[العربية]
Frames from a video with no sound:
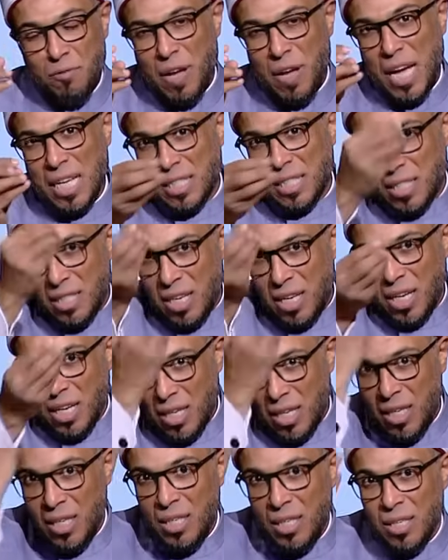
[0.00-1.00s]

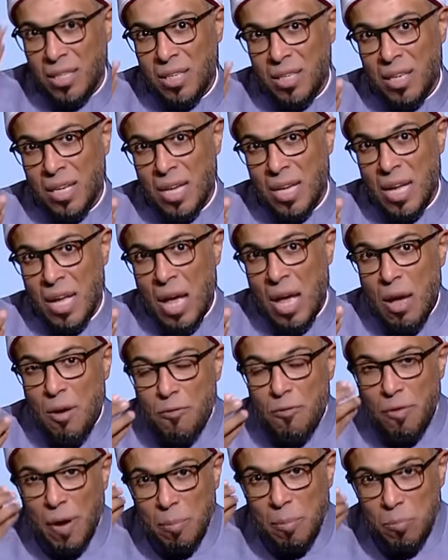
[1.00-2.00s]
فأسرعي
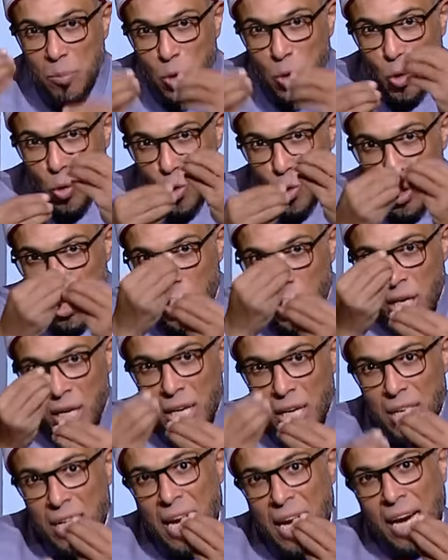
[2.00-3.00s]

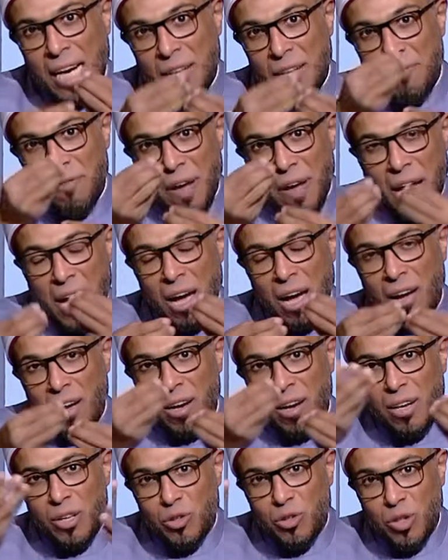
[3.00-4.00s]
فامزجي يعني
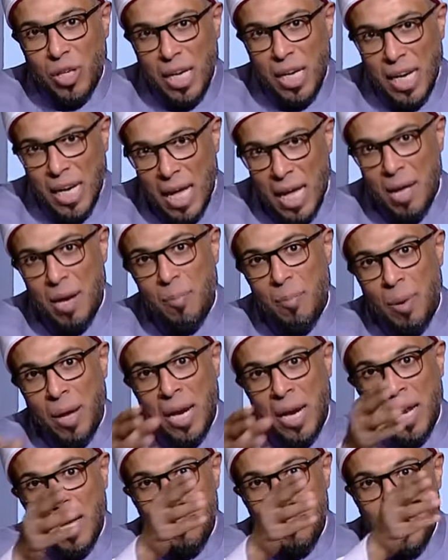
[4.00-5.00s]
فأخلط
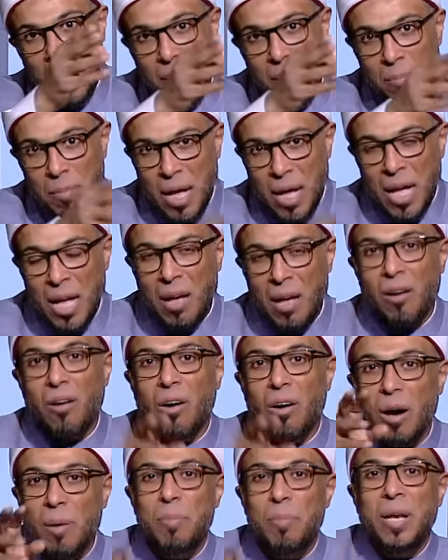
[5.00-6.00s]
اللبن بالماء
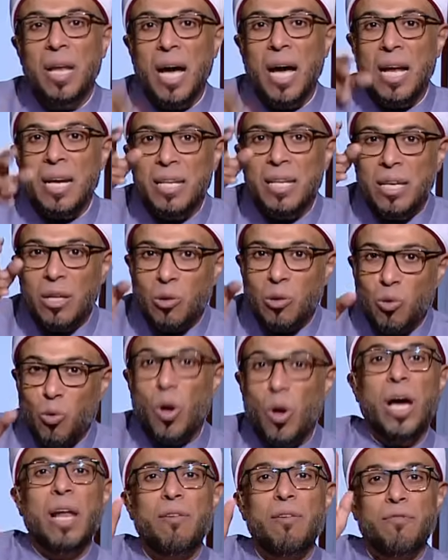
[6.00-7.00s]
قبل أن
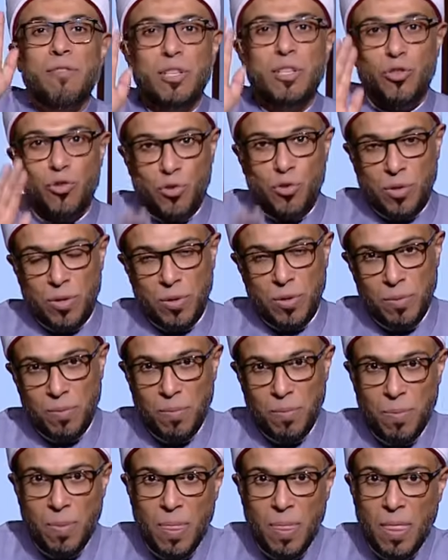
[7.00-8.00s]
يطلع الفجر
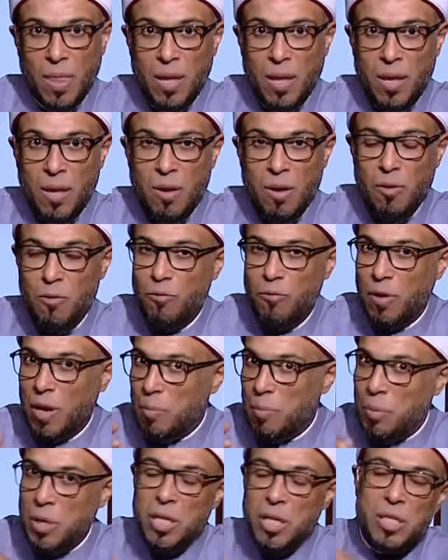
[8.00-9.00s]

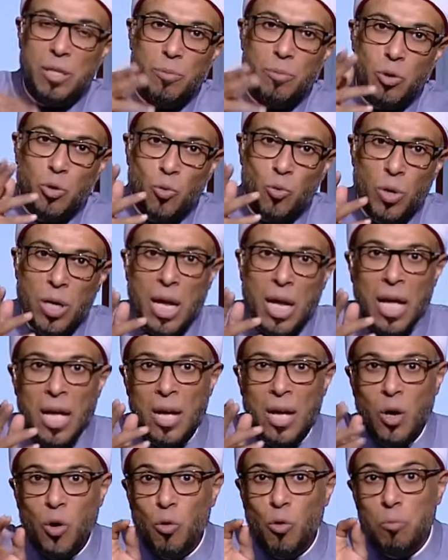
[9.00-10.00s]
فالبنت بتقول
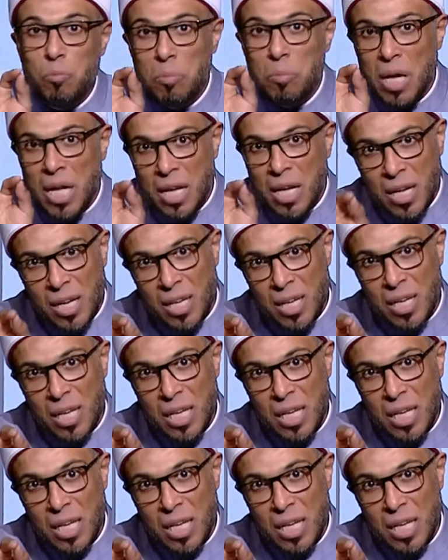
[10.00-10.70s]
لها أماه